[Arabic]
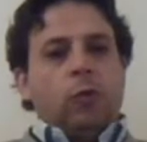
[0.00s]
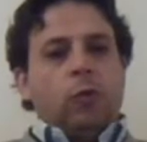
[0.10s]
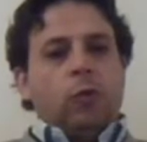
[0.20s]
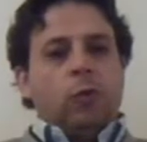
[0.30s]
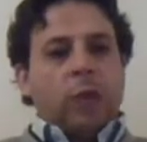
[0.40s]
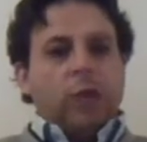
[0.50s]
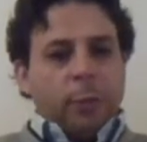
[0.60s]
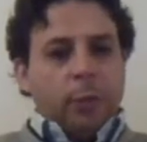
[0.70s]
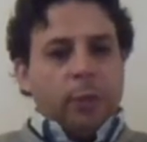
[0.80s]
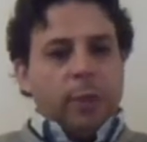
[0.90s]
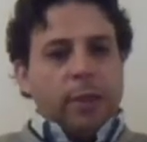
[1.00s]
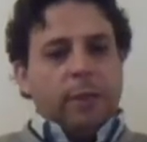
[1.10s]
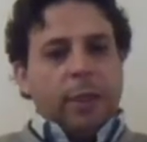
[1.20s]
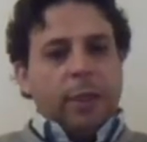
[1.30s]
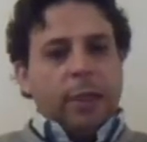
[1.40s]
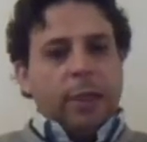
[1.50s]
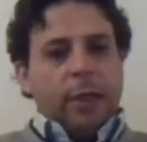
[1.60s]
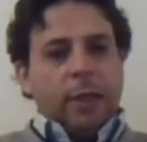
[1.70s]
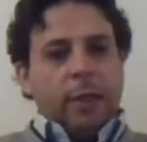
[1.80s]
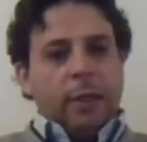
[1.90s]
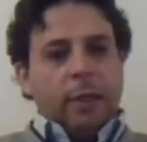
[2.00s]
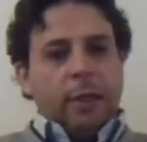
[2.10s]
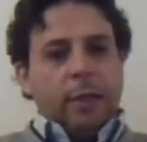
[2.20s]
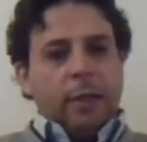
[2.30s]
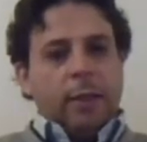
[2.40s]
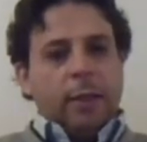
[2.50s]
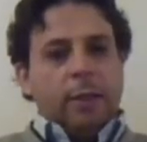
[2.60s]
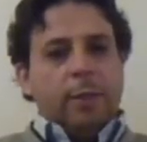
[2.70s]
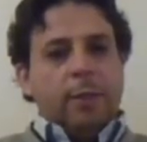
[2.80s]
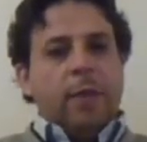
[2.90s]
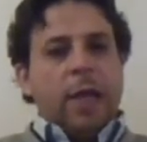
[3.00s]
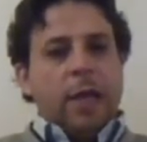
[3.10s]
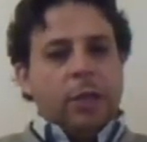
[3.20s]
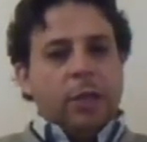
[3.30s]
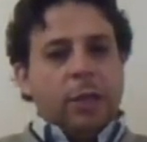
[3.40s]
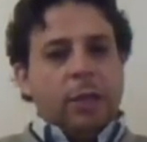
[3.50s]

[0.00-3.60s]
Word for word: ونكملوا المسار متاعنا من أجل